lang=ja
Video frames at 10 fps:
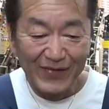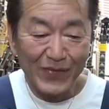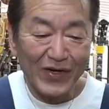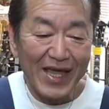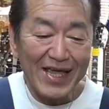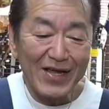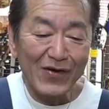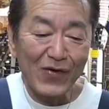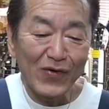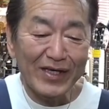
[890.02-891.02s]
もう現
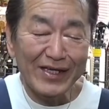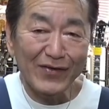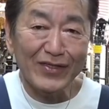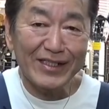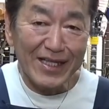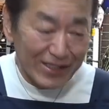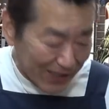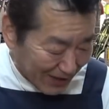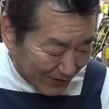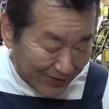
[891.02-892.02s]
行品より全
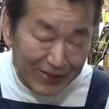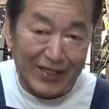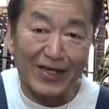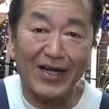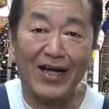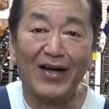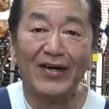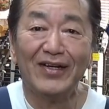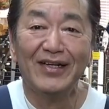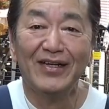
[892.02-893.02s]
然安いんですから、
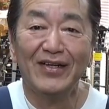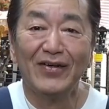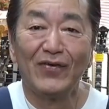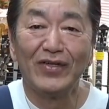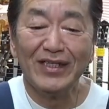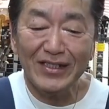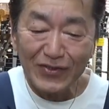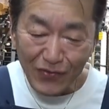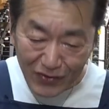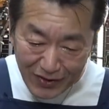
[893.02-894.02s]
これ
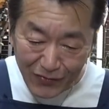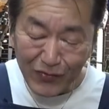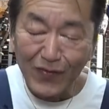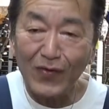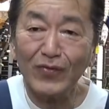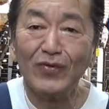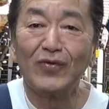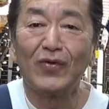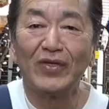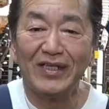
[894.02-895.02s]
急いだ方がいいわ
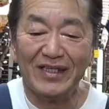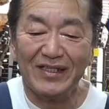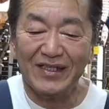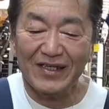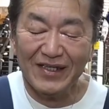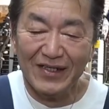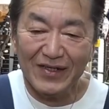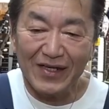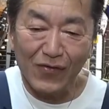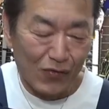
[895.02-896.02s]
本当に。
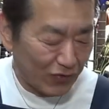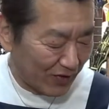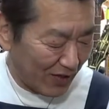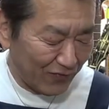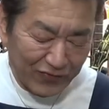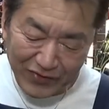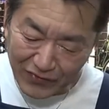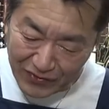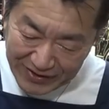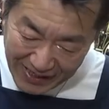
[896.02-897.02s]

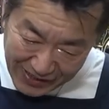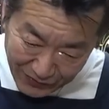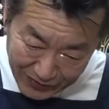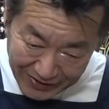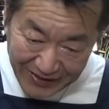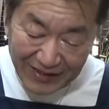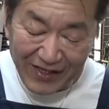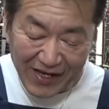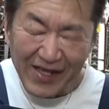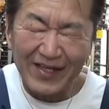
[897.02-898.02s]
ゴールデンウィークの最後に
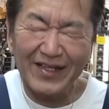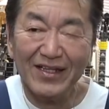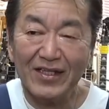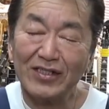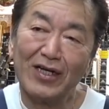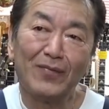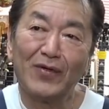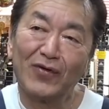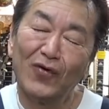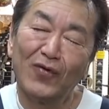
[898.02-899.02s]
ね、ですから
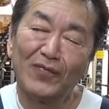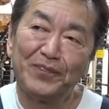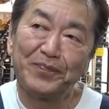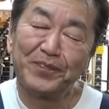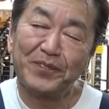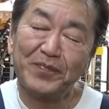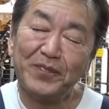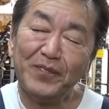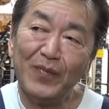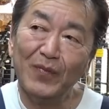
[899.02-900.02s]
もう今日
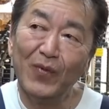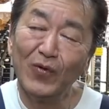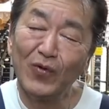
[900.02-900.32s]
冒